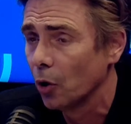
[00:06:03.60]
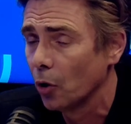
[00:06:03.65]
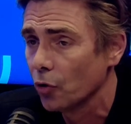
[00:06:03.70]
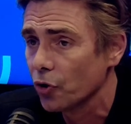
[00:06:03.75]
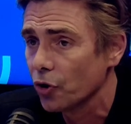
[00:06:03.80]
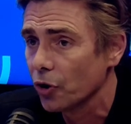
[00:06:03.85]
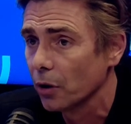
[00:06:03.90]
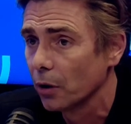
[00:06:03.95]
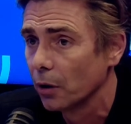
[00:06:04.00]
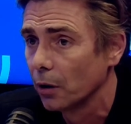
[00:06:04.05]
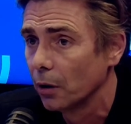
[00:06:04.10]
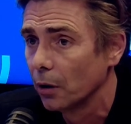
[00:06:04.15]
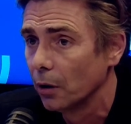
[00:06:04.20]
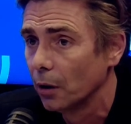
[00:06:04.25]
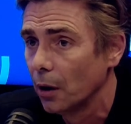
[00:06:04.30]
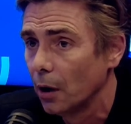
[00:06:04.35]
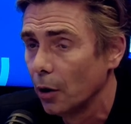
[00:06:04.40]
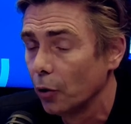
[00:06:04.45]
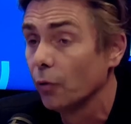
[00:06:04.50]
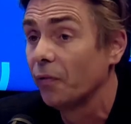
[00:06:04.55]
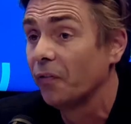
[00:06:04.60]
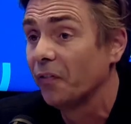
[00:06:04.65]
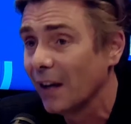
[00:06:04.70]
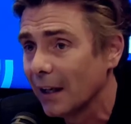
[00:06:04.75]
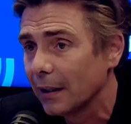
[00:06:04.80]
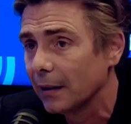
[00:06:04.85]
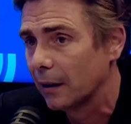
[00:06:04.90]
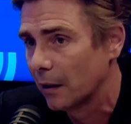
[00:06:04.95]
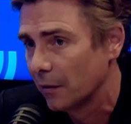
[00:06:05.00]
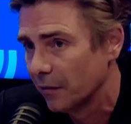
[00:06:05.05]
blanche, de
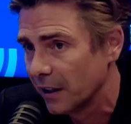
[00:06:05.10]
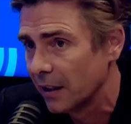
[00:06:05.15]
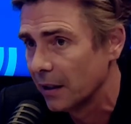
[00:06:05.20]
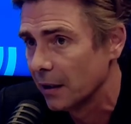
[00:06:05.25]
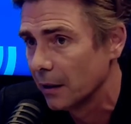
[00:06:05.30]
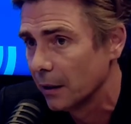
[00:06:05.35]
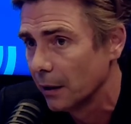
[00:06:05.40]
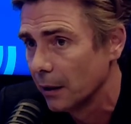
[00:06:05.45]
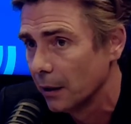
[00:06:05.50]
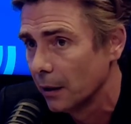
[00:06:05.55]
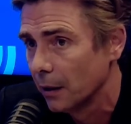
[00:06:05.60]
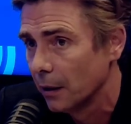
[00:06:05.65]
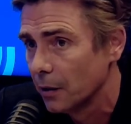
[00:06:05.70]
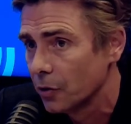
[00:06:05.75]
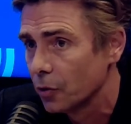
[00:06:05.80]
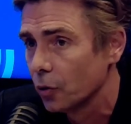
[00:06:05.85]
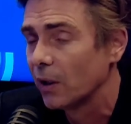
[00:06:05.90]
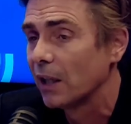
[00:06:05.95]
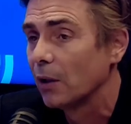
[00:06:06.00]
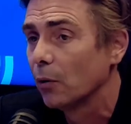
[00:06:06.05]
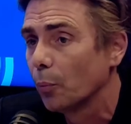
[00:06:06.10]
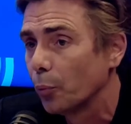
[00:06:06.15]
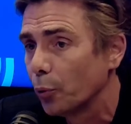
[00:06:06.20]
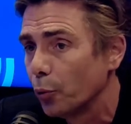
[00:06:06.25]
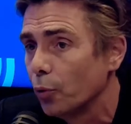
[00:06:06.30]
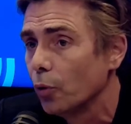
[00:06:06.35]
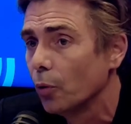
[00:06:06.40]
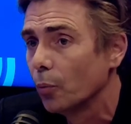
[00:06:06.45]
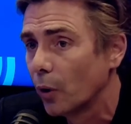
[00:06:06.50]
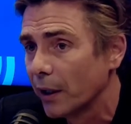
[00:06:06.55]
faire travailler ceux qui n'ont
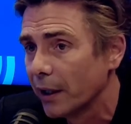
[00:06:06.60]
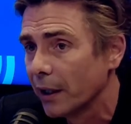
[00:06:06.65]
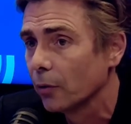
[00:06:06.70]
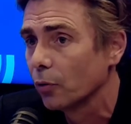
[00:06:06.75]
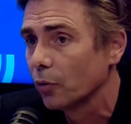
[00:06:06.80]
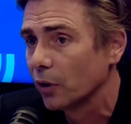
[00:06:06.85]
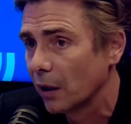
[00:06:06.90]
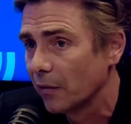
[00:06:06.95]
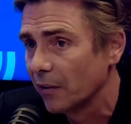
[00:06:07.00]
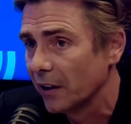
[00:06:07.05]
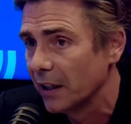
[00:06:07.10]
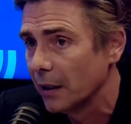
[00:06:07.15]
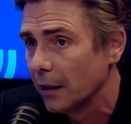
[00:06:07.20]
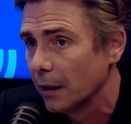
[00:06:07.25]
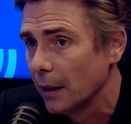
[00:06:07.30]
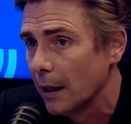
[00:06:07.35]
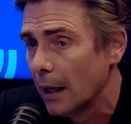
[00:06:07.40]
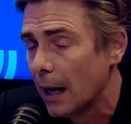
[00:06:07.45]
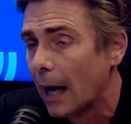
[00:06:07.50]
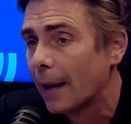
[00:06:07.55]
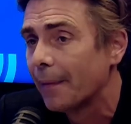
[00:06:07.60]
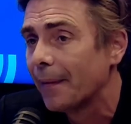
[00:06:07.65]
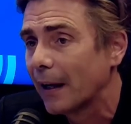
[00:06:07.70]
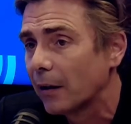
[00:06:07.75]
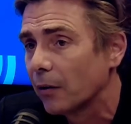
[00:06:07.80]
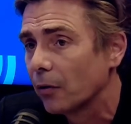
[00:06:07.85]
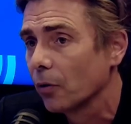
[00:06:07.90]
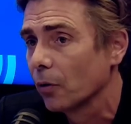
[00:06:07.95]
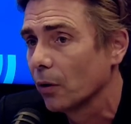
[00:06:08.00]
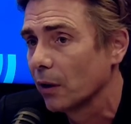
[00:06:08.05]
plus le moyen de travailler. Un
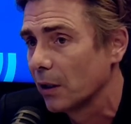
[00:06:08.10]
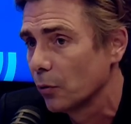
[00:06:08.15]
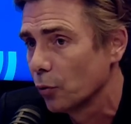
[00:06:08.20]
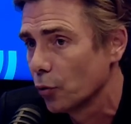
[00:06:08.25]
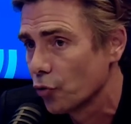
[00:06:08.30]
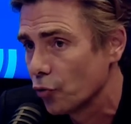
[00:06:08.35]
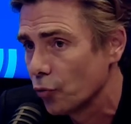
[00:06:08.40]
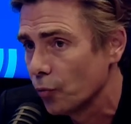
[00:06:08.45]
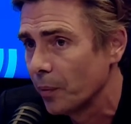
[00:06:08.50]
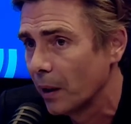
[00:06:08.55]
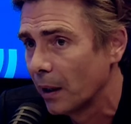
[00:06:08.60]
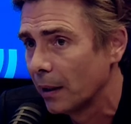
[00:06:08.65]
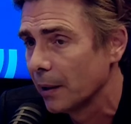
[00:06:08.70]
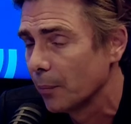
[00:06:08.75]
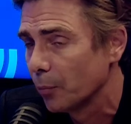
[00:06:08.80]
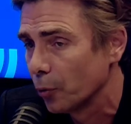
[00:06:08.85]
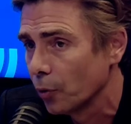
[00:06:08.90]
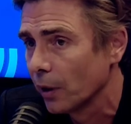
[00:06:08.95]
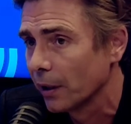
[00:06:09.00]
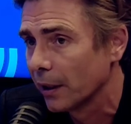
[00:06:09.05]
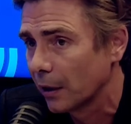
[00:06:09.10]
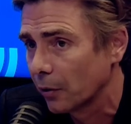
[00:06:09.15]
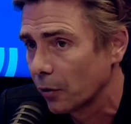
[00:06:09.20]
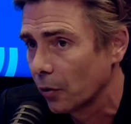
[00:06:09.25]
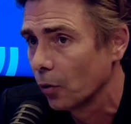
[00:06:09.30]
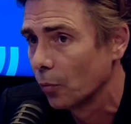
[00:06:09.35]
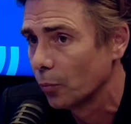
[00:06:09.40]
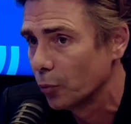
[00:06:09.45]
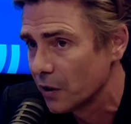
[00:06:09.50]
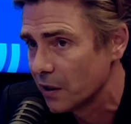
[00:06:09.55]
acteur qui ne joue pas n'est plus un
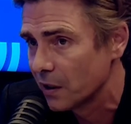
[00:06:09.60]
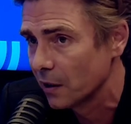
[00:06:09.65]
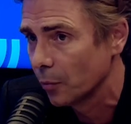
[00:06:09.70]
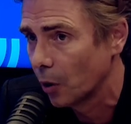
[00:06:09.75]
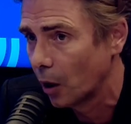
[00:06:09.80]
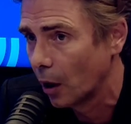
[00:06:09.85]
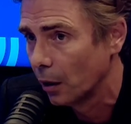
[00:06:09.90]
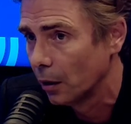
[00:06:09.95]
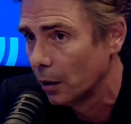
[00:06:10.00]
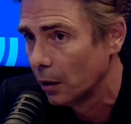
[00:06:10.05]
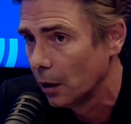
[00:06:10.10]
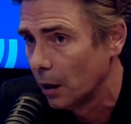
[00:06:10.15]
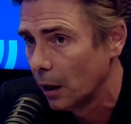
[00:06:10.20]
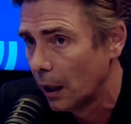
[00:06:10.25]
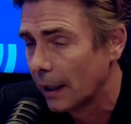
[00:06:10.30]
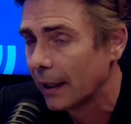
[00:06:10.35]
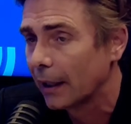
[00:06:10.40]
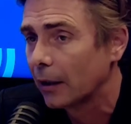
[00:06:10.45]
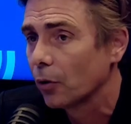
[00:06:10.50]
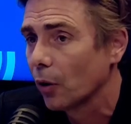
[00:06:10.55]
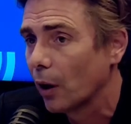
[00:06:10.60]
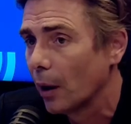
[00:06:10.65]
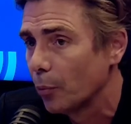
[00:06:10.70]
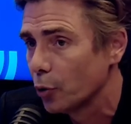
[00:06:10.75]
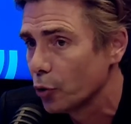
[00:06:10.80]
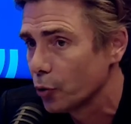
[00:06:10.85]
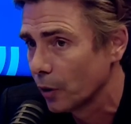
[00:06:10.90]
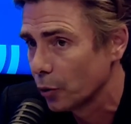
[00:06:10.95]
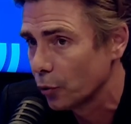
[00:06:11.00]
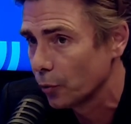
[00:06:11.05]
acteur au bout de six mois. Un acteur a
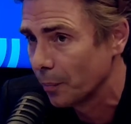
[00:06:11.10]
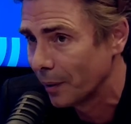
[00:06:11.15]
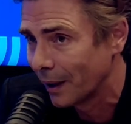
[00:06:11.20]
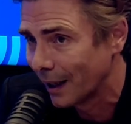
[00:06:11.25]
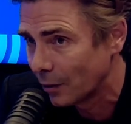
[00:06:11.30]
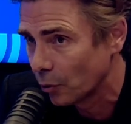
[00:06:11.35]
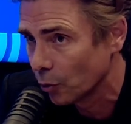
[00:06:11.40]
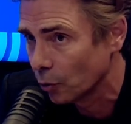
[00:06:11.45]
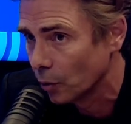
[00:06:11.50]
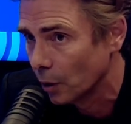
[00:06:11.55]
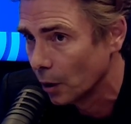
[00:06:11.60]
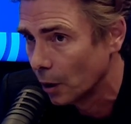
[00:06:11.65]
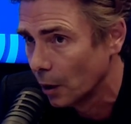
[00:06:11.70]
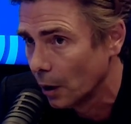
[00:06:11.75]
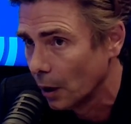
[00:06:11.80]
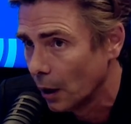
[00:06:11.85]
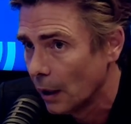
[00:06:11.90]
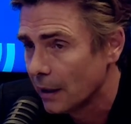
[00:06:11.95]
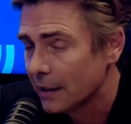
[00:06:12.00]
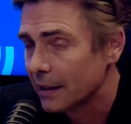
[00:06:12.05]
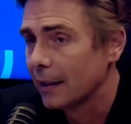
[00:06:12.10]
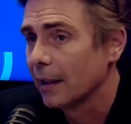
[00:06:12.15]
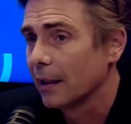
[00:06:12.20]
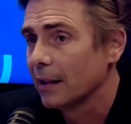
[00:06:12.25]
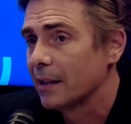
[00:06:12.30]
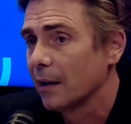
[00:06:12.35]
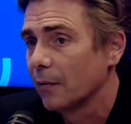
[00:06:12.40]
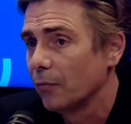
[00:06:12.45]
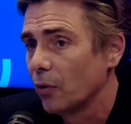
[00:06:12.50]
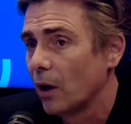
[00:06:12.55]
besoin du plateau. C'est un
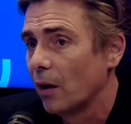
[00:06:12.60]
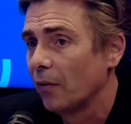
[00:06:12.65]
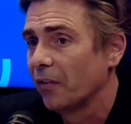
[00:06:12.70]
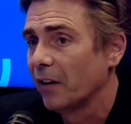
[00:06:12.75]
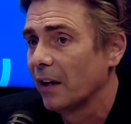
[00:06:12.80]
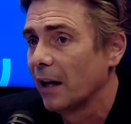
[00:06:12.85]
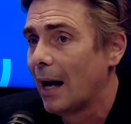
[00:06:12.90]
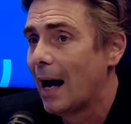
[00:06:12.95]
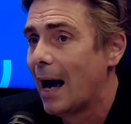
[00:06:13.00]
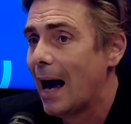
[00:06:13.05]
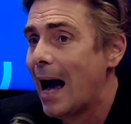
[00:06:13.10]
savoir-faire